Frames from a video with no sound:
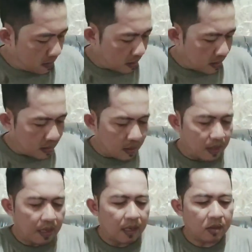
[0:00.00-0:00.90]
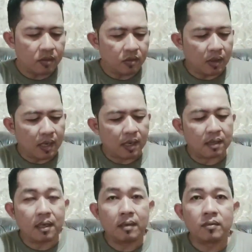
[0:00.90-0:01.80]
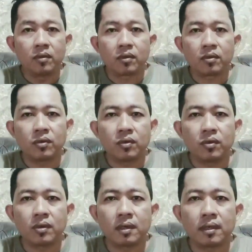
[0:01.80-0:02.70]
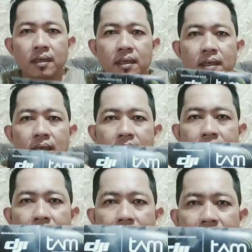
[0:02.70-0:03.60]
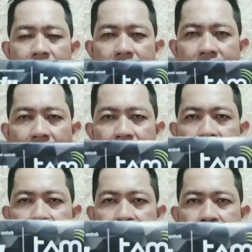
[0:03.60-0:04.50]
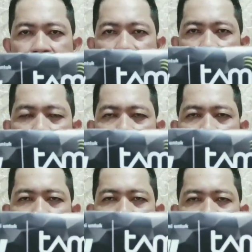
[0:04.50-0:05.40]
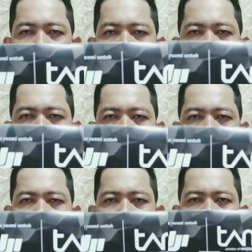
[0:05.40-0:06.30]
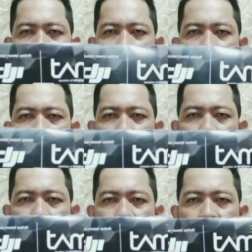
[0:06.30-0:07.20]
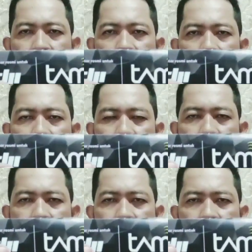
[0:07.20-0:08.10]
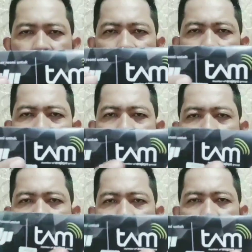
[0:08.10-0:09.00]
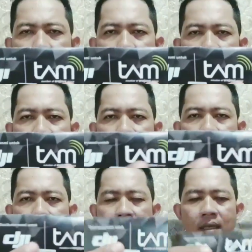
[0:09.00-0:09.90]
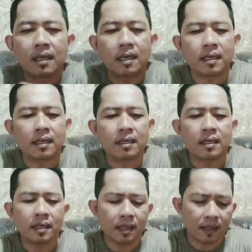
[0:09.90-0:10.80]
nah, lalu ada buku garansi time nah, DJI logo DJI nah ini tamnya nah, ini